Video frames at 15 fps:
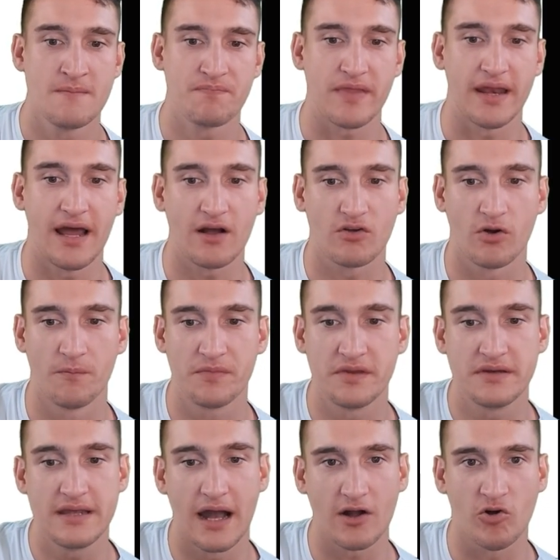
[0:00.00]
Danach
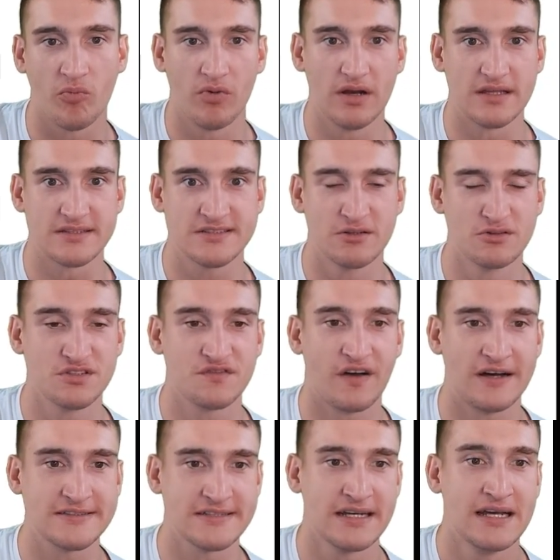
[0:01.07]
kommt die
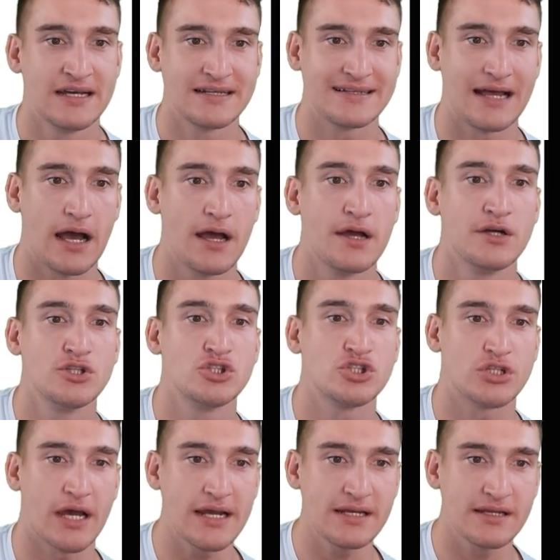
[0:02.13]
Akkumulationsphase, da
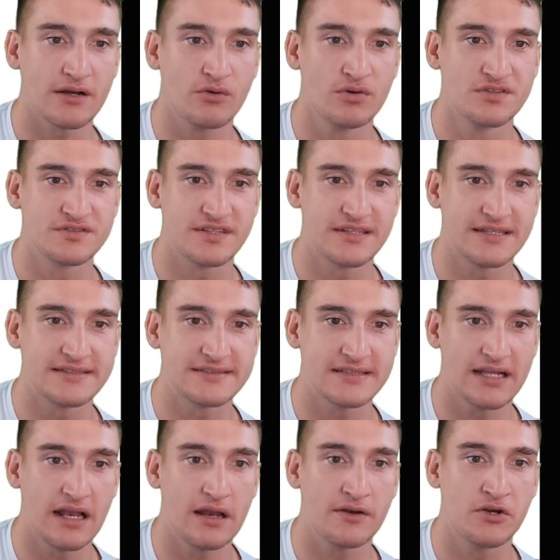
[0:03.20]
steigt der Kurs
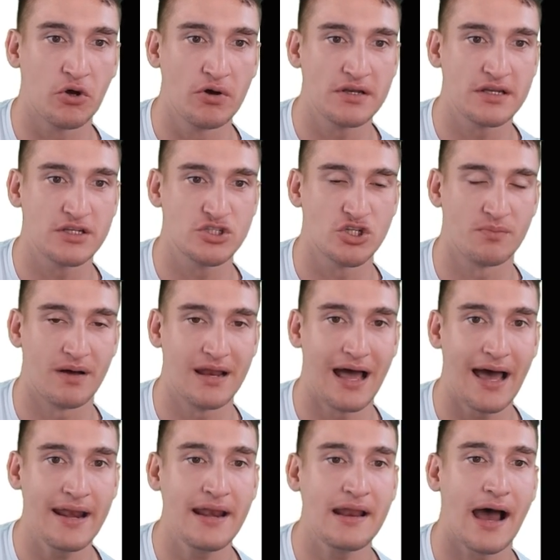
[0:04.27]
tendenziell deutlich schon mal
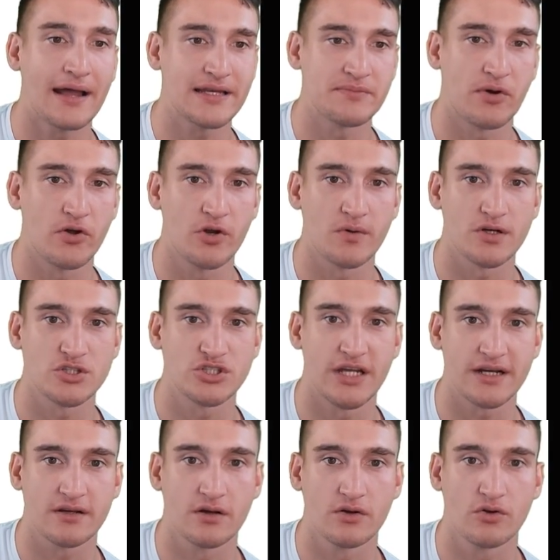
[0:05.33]
an, hat aber auch noch
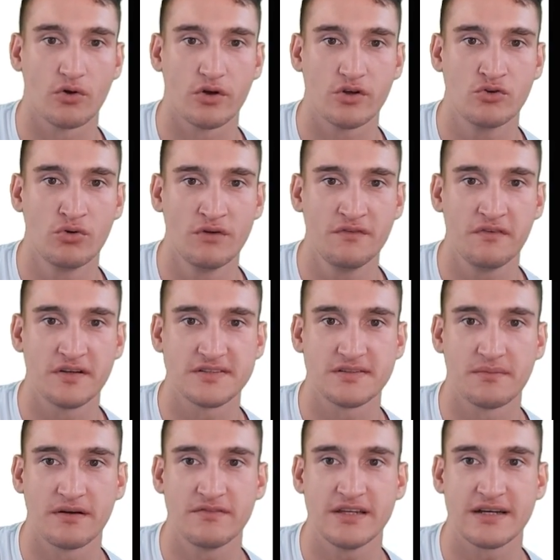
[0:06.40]
stärkere Korrekturen, wie wir das
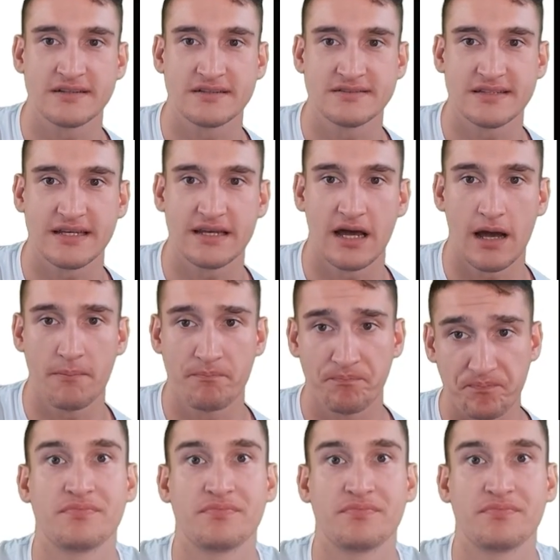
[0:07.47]
immer wieder gesehen haben.